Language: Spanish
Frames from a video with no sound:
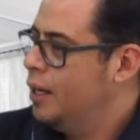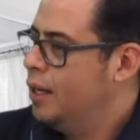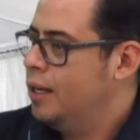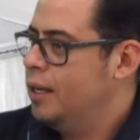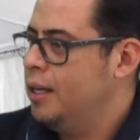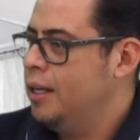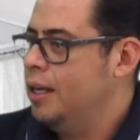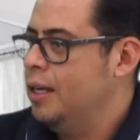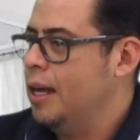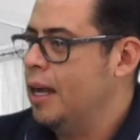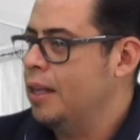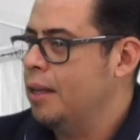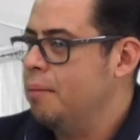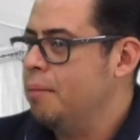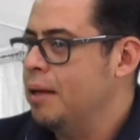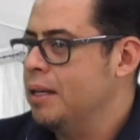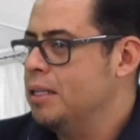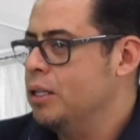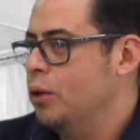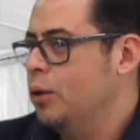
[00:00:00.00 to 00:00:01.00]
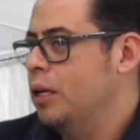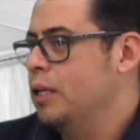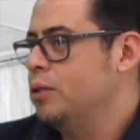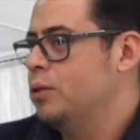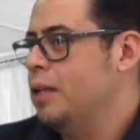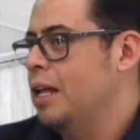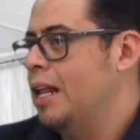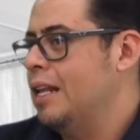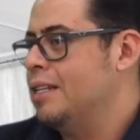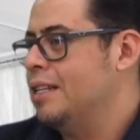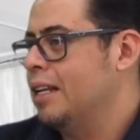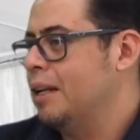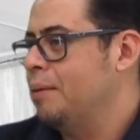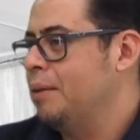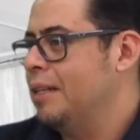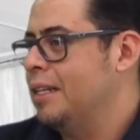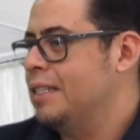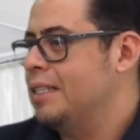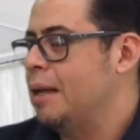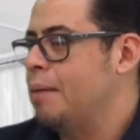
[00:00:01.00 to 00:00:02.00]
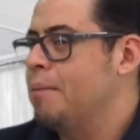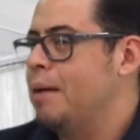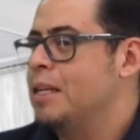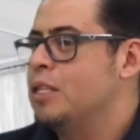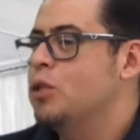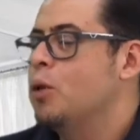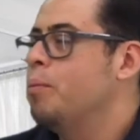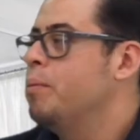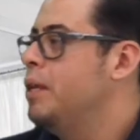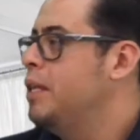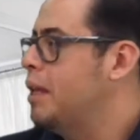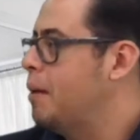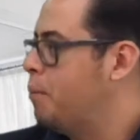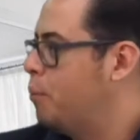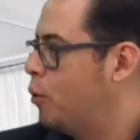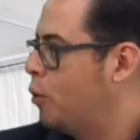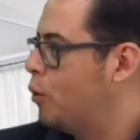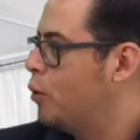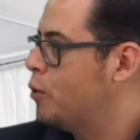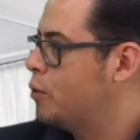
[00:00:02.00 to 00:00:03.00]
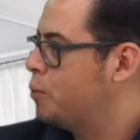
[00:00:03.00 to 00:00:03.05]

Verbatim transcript: y además creo que es una de las herramientas que más dominan por los,